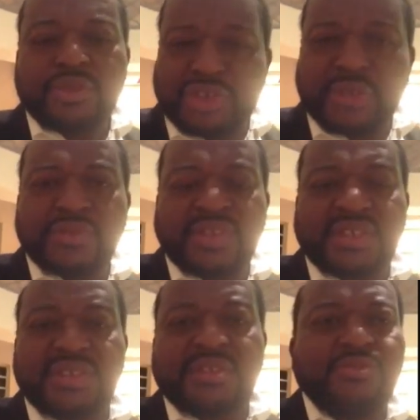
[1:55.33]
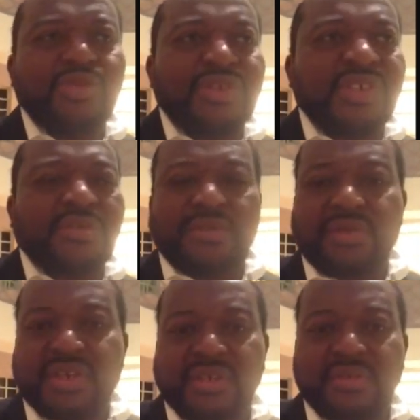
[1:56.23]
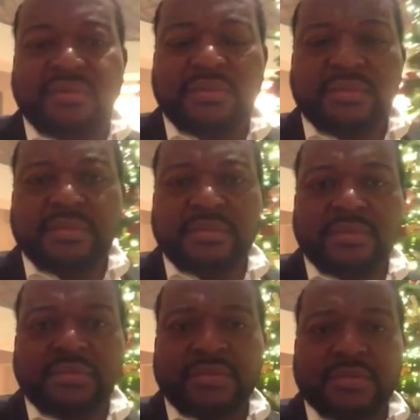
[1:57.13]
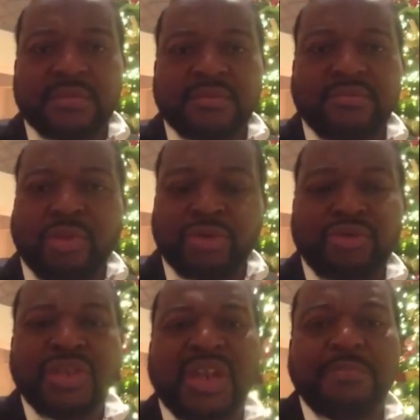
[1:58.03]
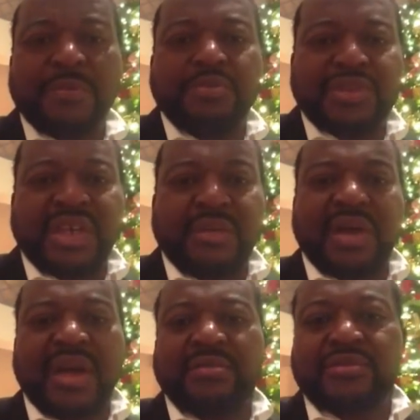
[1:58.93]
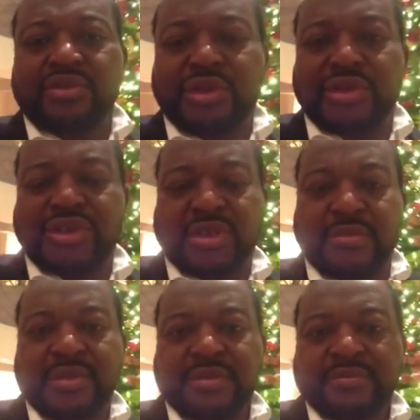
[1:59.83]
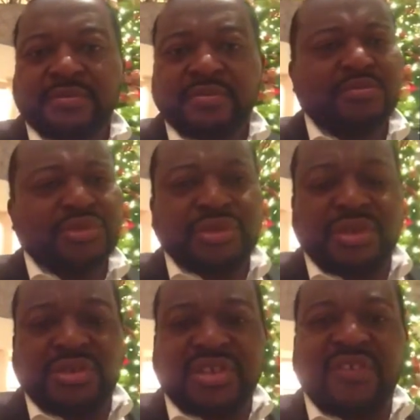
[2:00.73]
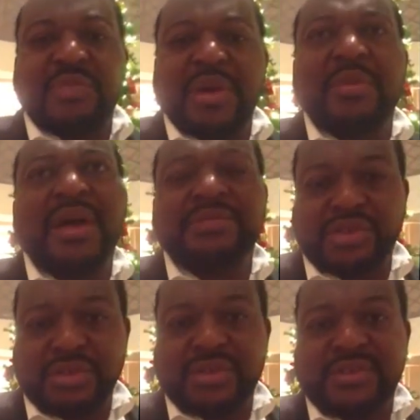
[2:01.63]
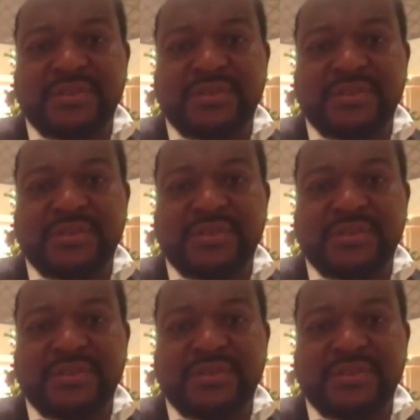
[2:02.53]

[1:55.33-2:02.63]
que j'ai contacté de musiciens congolais, m'ont retourné l'appel pour dire Abraham, on est ensemble. Pour ceux qui ne le savent pas, Abraham chante.